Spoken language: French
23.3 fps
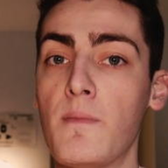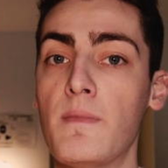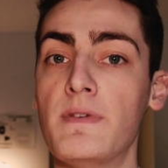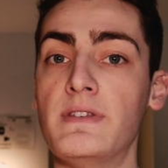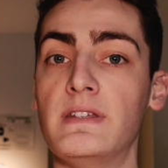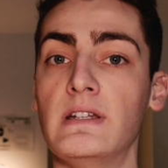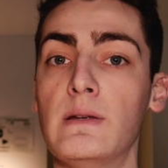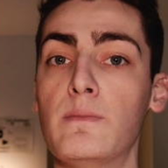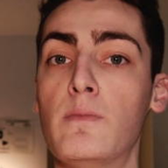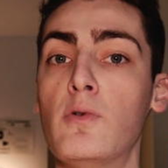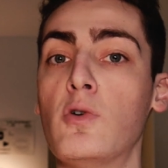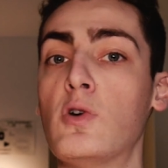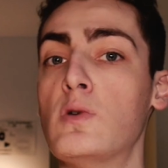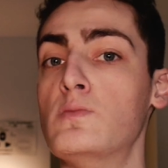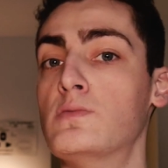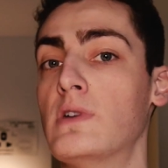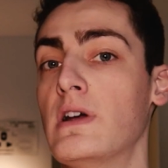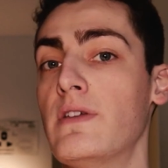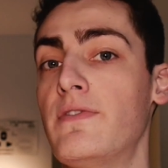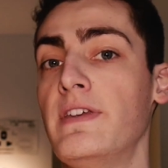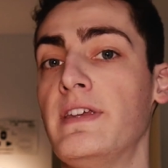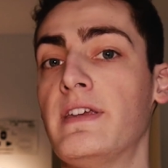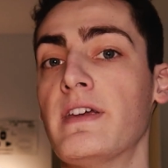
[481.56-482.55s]
mais il est beaucoup
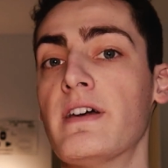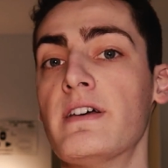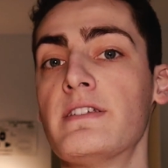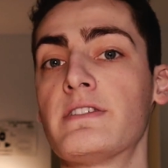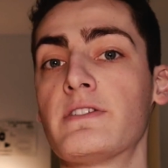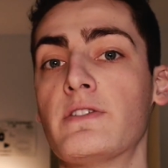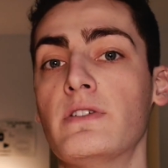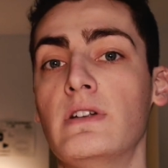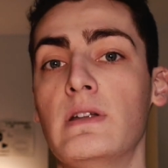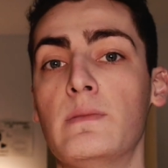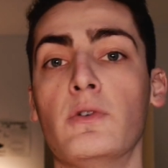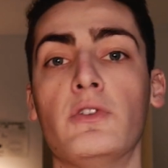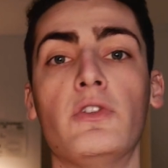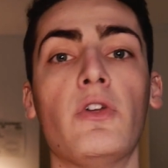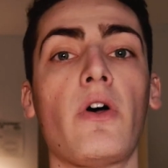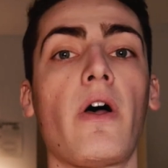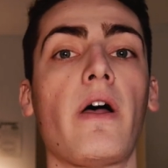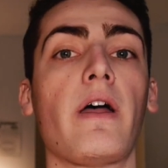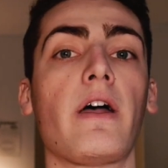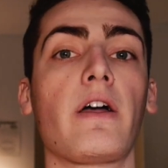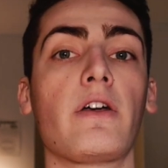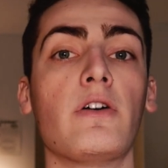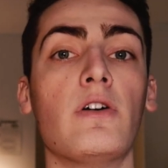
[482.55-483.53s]
moins efficace que les
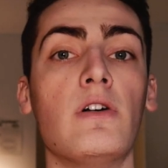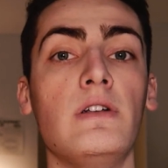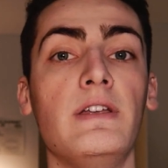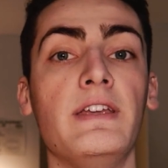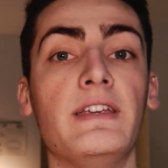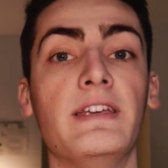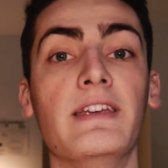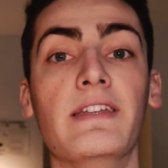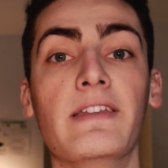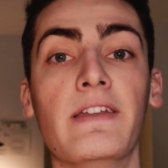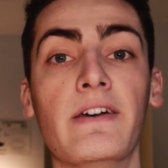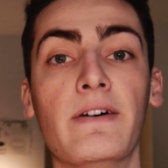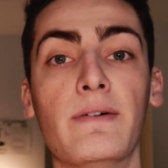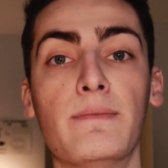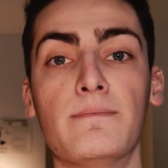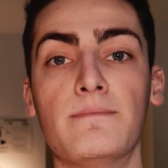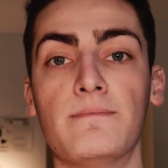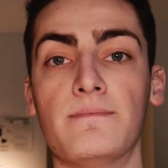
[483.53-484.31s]
moteurs à ergol liquide.